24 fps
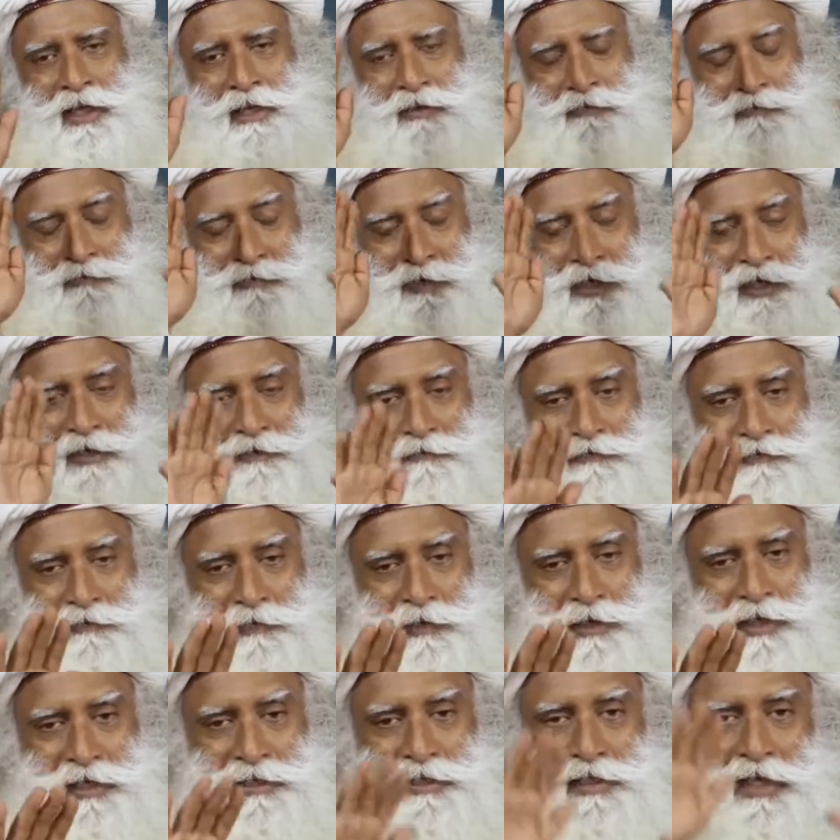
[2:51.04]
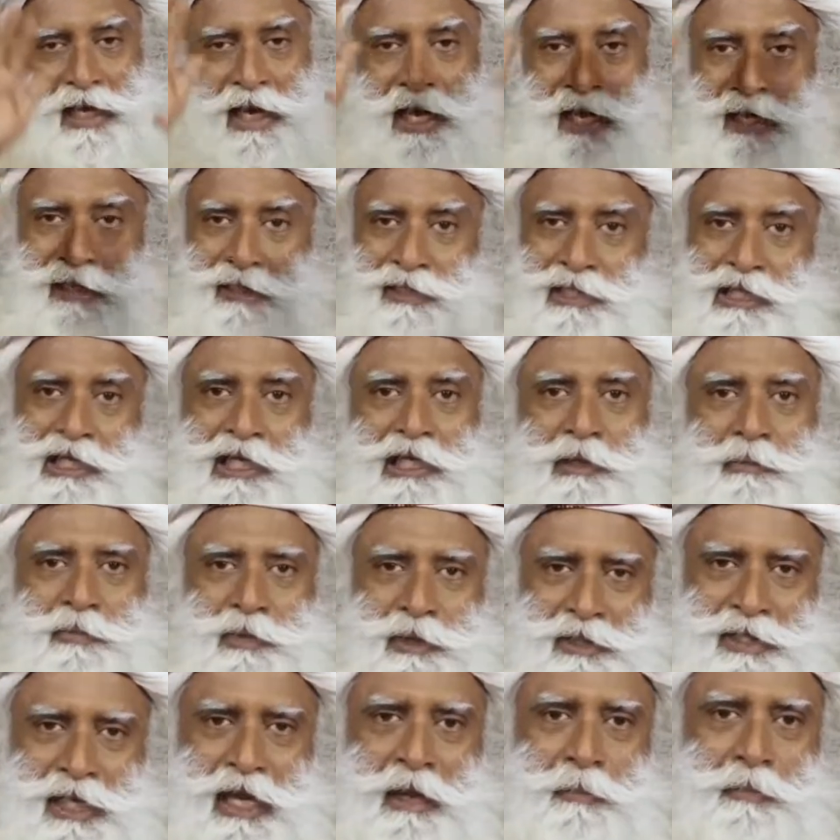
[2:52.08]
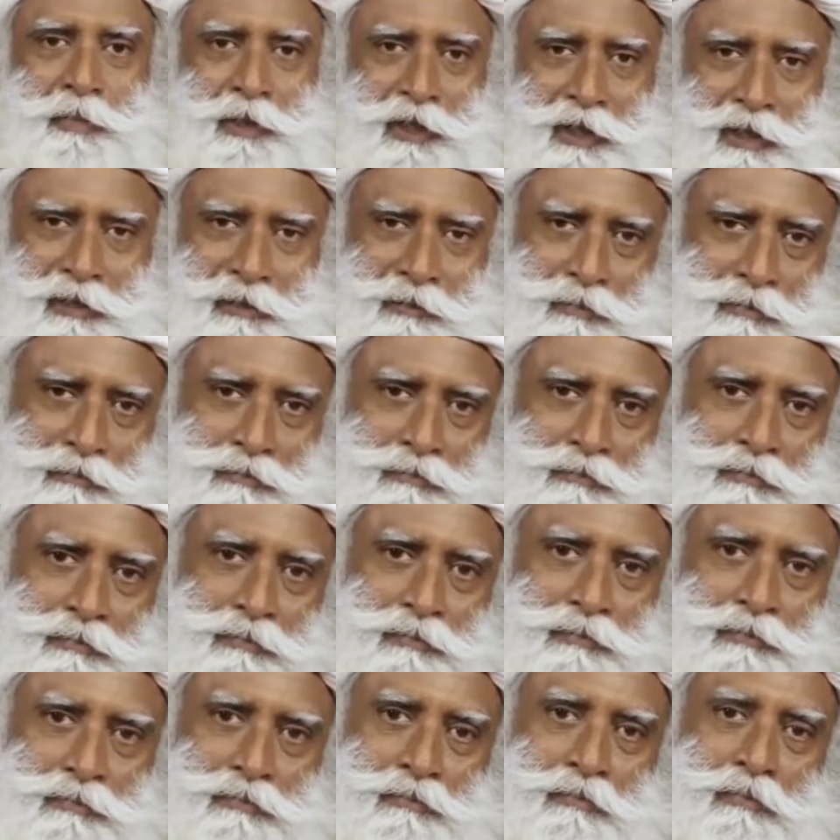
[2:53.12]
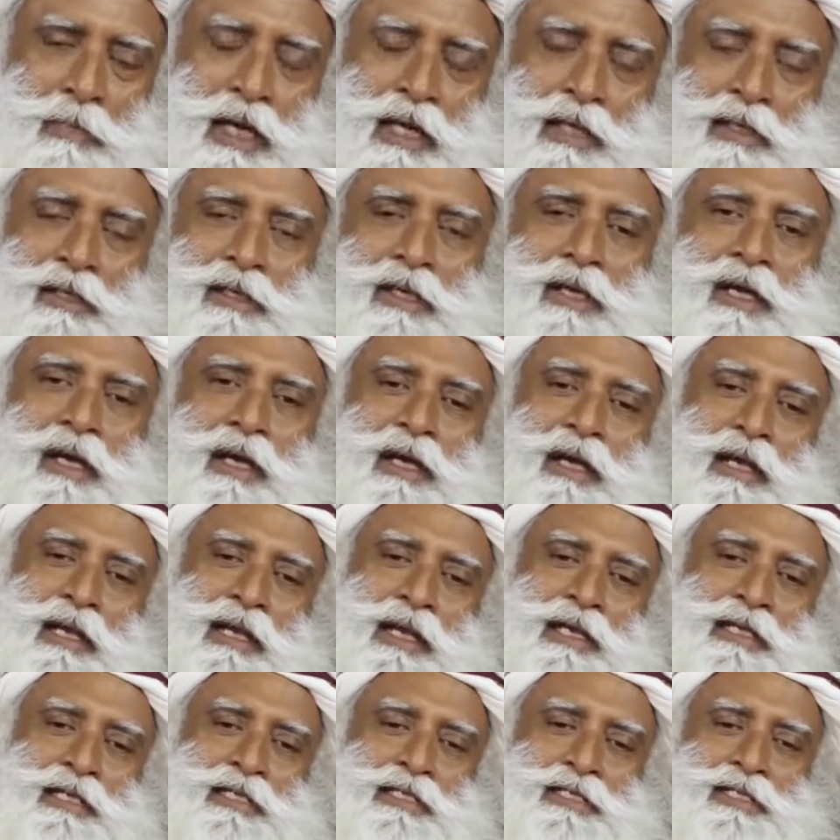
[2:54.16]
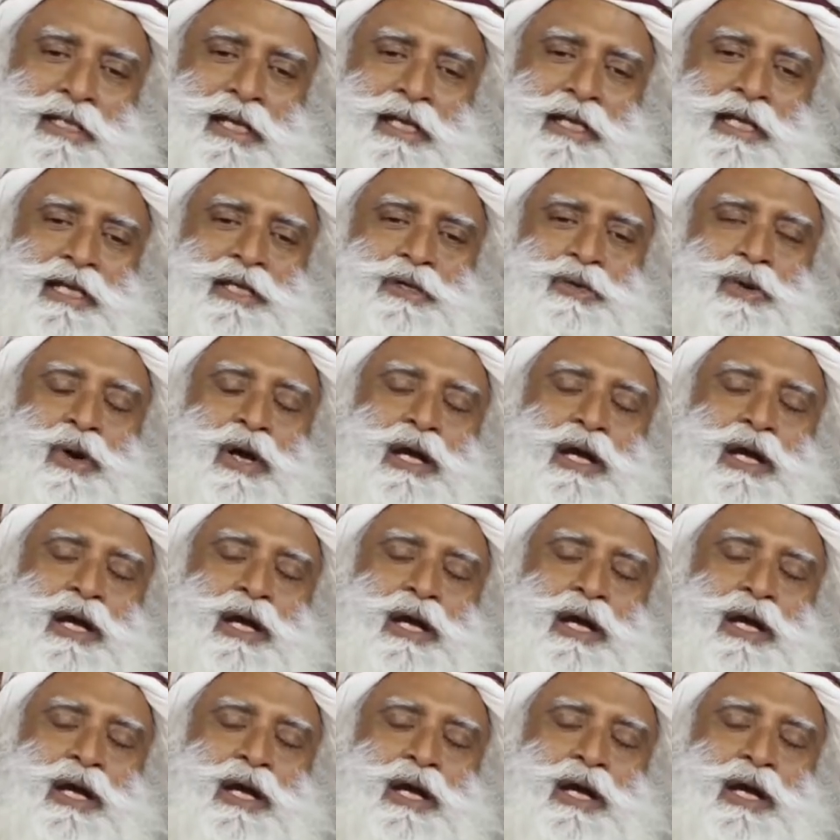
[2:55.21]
И в бодрствовании, и во сне. Но давайте